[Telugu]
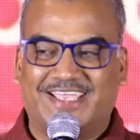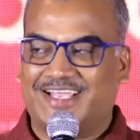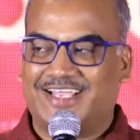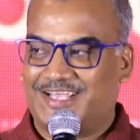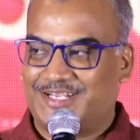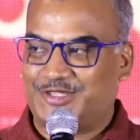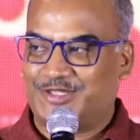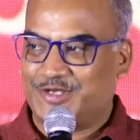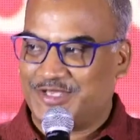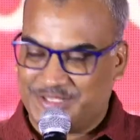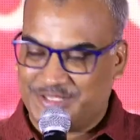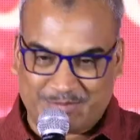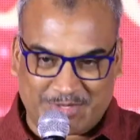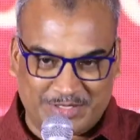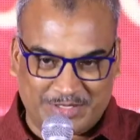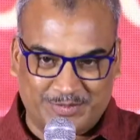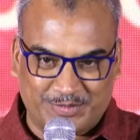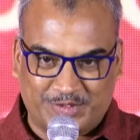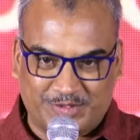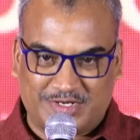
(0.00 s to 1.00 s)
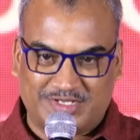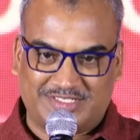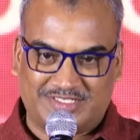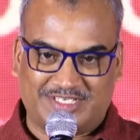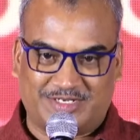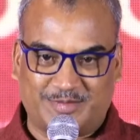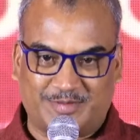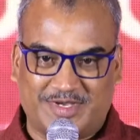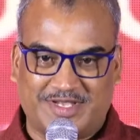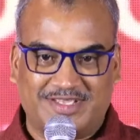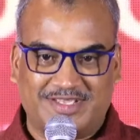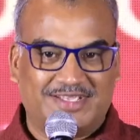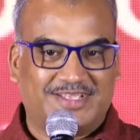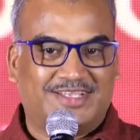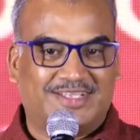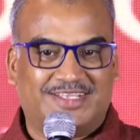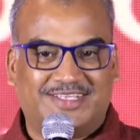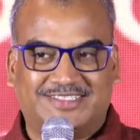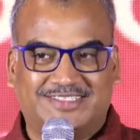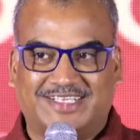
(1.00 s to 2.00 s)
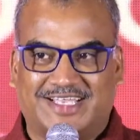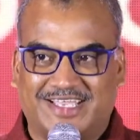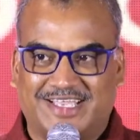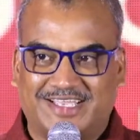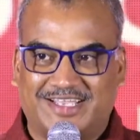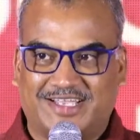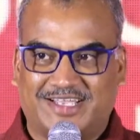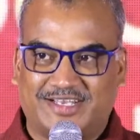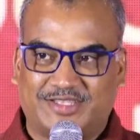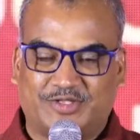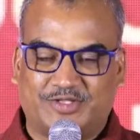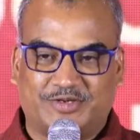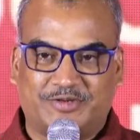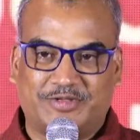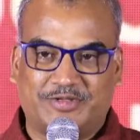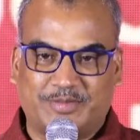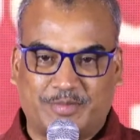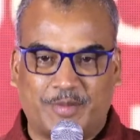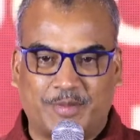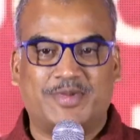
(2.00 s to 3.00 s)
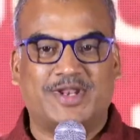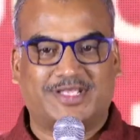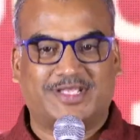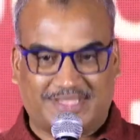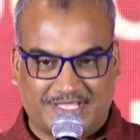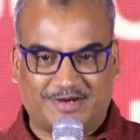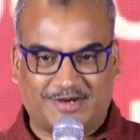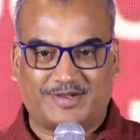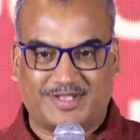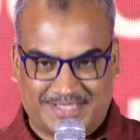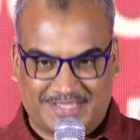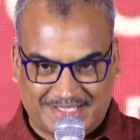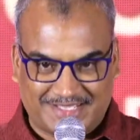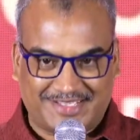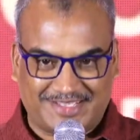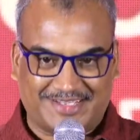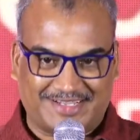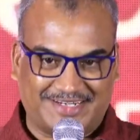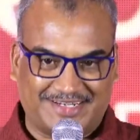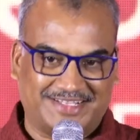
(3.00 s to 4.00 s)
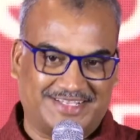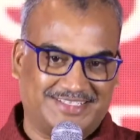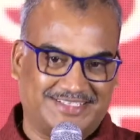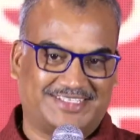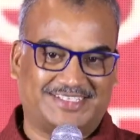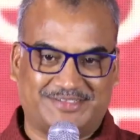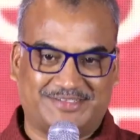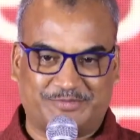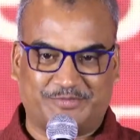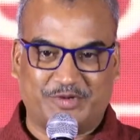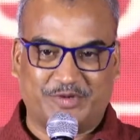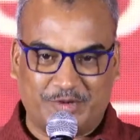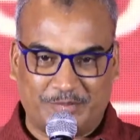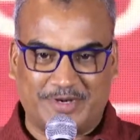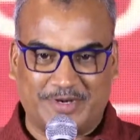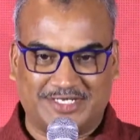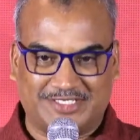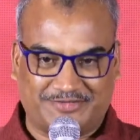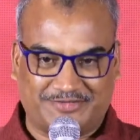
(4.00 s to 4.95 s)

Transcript: గారితో ఇది మాది మూడో సినిమా సాయి గారితో రిపబ్లిక్ తర్వాత అండ్ దిస్ ఈజ్ ఫుల్ ప్లెజ్డ్